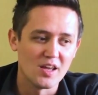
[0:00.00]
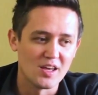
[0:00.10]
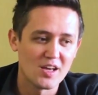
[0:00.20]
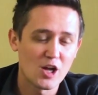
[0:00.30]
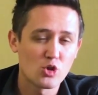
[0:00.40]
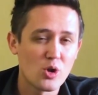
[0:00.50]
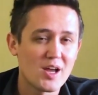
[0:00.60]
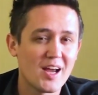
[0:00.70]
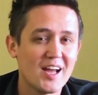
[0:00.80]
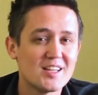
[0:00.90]
И как
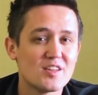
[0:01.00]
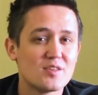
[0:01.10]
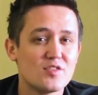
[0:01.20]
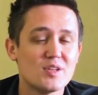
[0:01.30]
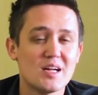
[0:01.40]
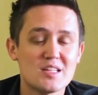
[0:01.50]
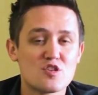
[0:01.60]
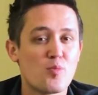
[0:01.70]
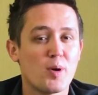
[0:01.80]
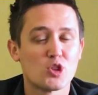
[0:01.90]
только этот
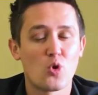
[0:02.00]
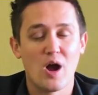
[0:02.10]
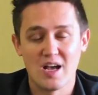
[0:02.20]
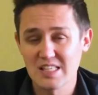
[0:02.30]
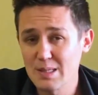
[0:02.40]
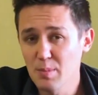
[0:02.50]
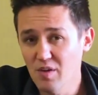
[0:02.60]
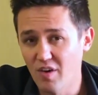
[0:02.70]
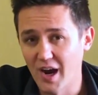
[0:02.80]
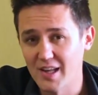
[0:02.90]
финансовый поток
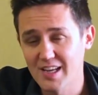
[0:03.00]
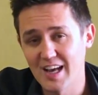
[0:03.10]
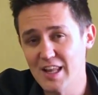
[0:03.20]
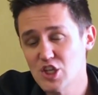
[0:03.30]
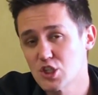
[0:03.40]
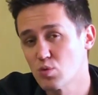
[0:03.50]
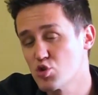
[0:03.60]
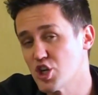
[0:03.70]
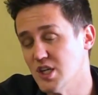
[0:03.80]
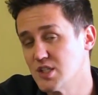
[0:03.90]
ослабевает, количество
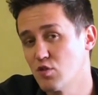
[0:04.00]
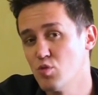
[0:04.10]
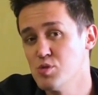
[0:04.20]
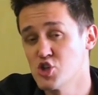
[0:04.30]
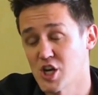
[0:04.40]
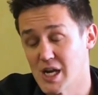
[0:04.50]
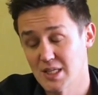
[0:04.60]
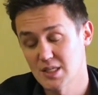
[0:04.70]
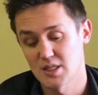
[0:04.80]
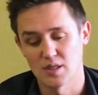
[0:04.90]
участников
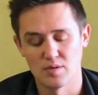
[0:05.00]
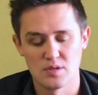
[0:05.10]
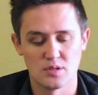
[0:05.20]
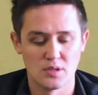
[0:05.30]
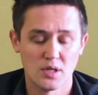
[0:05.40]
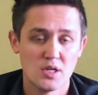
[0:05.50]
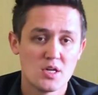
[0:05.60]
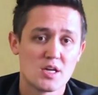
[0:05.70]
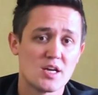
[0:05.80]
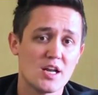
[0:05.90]
уменьшается, соответственно,
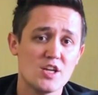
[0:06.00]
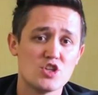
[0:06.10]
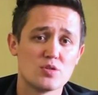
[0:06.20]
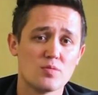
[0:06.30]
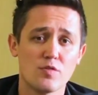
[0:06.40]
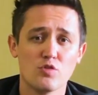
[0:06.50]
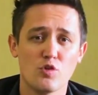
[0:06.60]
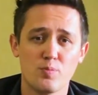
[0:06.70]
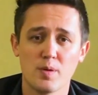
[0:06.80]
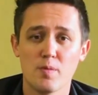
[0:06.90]
количество
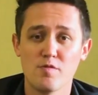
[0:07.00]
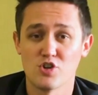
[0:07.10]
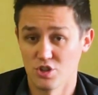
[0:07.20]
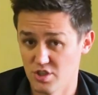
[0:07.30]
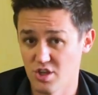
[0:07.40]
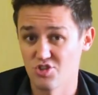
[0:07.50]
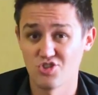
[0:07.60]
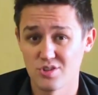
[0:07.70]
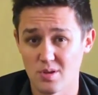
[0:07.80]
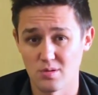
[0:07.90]
вновь прибывших
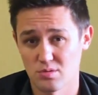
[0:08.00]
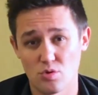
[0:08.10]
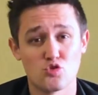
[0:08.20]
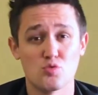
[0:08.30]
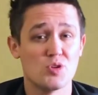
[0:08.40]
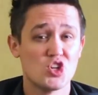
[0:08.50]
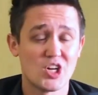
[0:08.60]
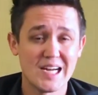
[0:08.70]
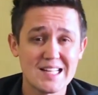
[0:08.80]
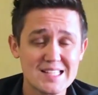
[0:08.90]
денежных средств тоже
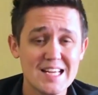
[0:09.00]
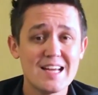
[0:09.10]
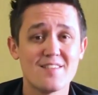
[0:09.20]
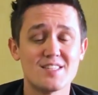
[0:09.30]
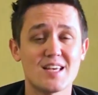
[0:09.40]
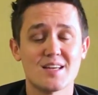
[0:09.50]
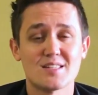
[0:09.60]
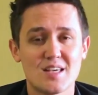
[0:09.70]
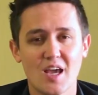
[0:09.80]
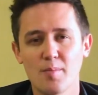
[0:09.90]
уменьшается, вся
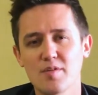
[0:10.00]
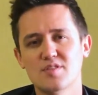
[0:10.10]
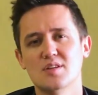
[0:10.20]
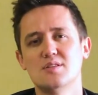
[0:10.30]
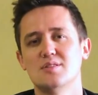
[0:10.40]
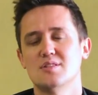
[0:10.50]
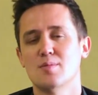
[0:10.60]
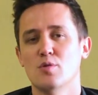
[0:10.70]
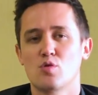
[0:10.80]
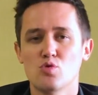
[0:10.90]
схема, вся
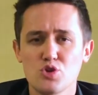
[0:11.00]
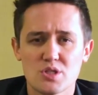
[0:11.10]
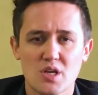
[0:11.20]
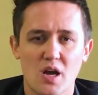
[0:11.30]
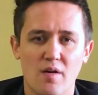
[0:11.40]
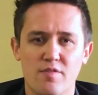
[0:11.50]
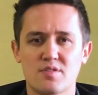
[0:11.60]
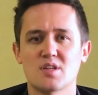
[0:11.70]
система рушится, а